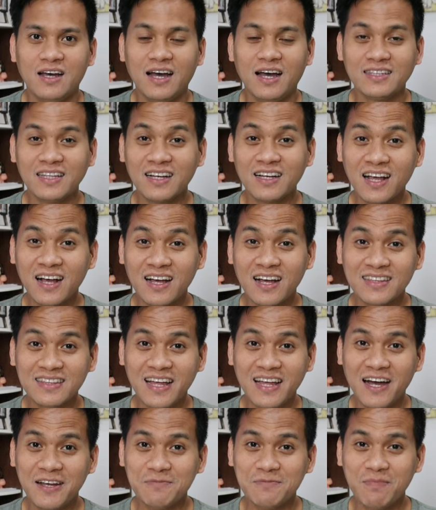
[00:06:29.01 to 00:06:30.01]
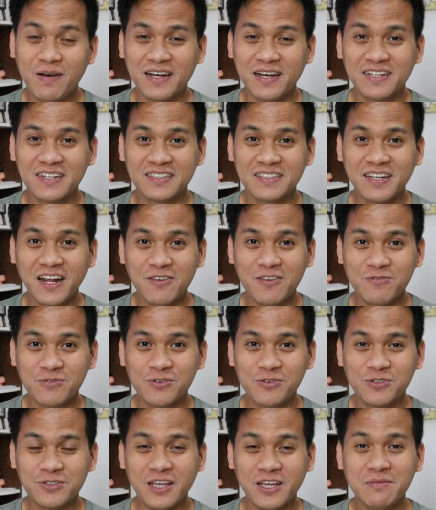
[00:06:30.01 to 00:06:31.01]
At ang kagandahan pa ng dry
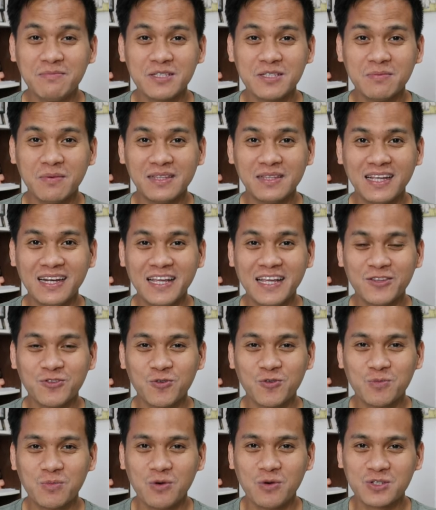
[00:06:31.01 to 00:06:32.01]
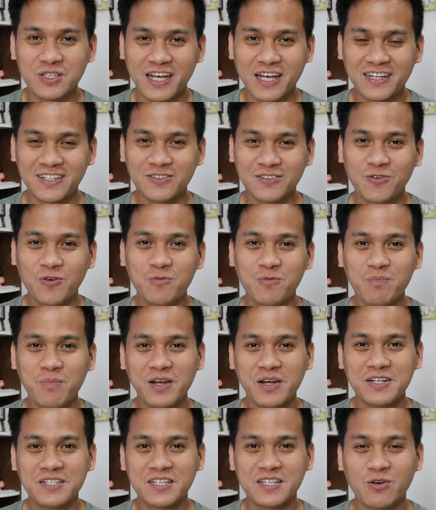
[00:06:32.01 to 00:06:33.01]
food ay mas madali itong buksan
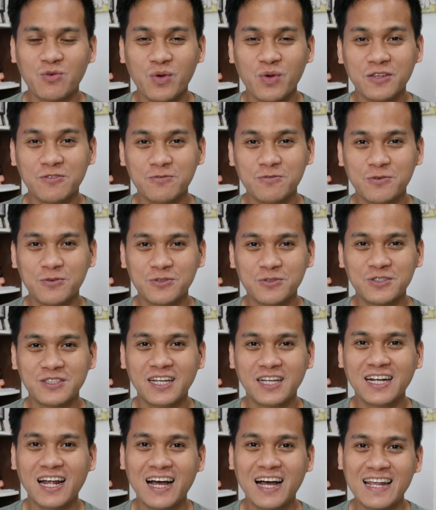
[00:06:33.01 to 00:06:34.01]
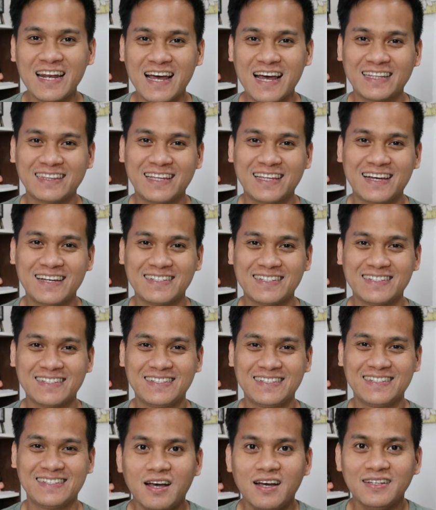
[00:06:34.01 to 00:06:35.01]
compare sa wet food na nakalata.
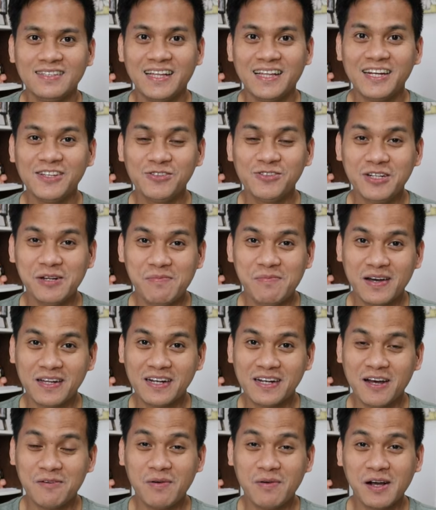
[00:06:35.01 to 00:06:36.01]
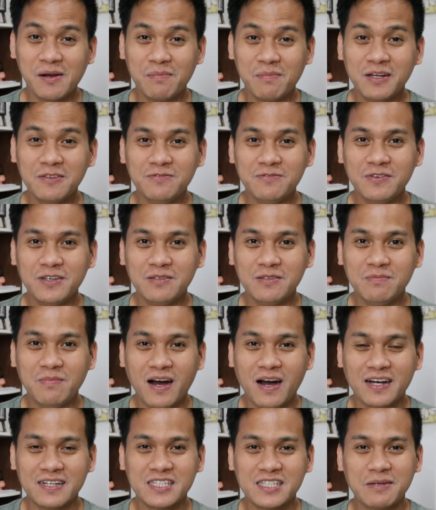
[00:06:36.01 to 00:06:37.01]
Narito naman ang mga bad
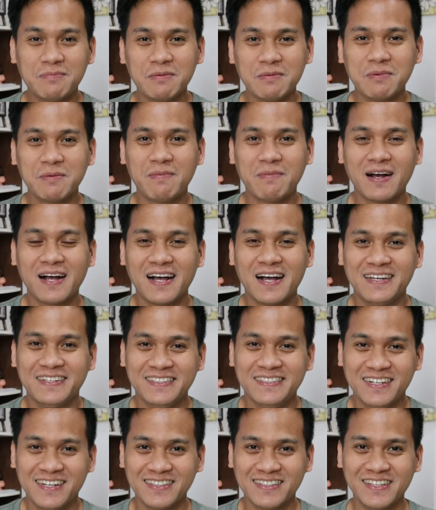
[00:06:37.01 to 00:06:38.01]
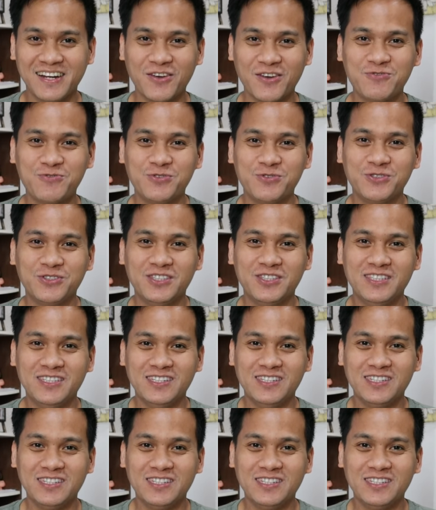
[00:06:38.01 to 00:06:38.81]
feedback sa pagpapakain ng dry food.